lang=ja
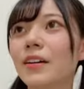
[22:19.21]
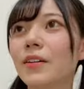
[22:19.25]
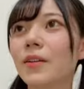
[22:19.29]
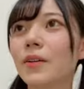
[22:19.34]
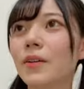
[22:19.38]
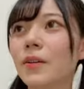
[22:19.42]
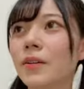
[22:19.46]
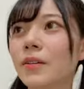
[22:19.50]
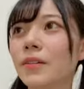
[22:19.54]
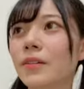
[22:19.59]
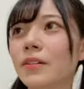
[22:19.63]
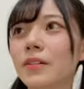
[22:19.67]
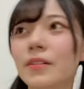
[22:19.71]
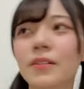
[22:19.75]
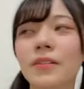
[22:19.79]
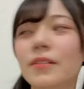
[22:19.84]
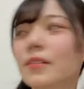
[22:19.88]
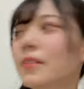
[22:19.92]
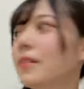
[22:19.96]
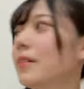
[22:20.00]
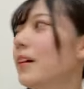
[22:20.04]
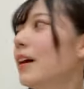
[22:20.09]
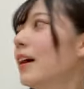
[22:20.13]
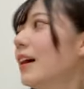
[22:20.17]
こここ
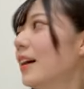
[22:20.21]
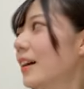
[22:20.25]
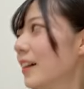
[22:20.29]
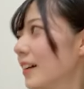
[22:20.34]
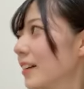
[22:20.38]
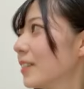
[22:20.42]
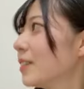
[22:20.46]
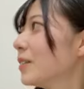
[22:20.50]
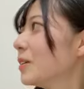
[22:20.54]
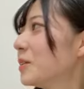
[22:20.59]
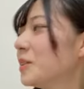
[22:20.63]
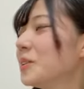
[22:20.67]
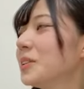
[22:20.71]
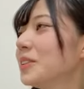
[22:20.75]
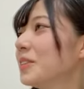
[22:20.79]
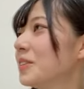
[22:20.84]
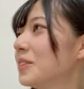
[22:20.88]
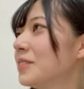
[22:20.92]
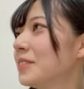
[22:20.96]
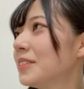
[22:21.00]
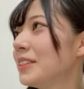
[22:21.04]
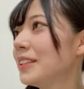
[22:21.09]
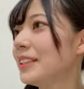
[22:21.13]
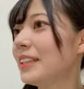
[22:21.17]
こはこうい
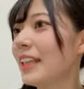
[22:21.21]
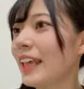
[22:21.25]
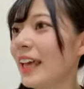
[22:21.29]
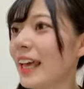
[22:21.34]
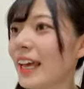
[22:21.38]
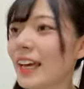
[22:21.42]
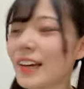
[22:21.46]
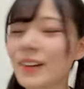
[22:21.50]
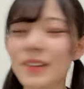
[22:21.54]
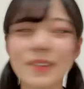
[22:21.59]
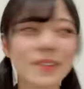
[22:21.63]
う振りで